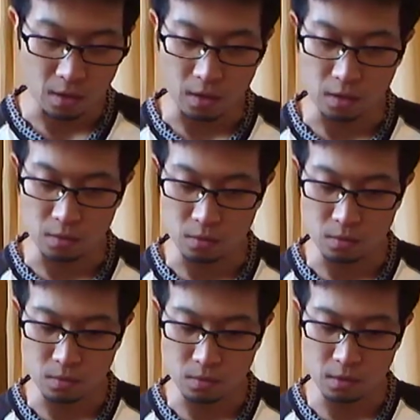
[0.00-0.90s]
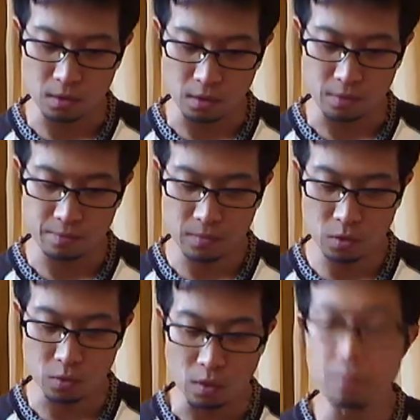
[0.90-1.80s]
あのー、ですね
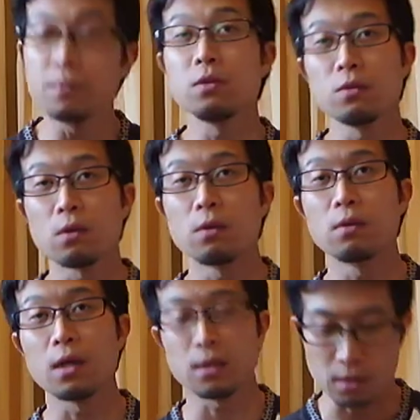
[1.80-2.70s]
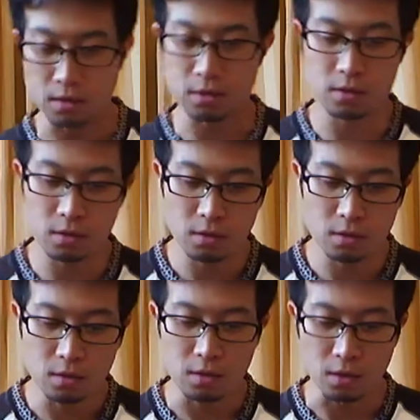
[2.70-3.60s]
ちょっと鉛筆を買ったんです
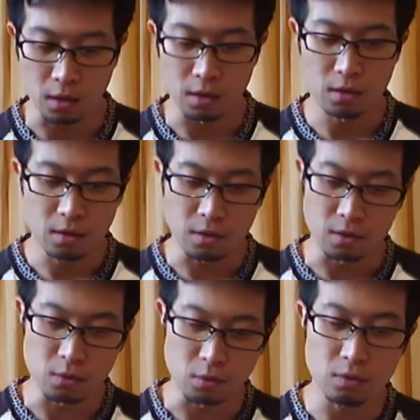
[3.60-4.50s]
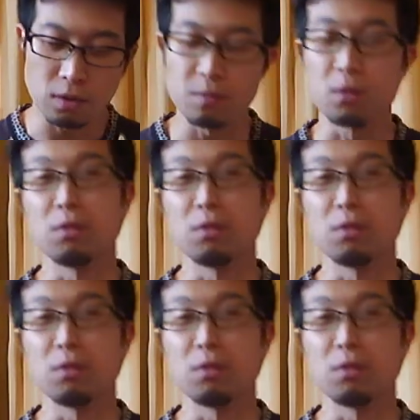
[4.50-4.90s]
はいその名も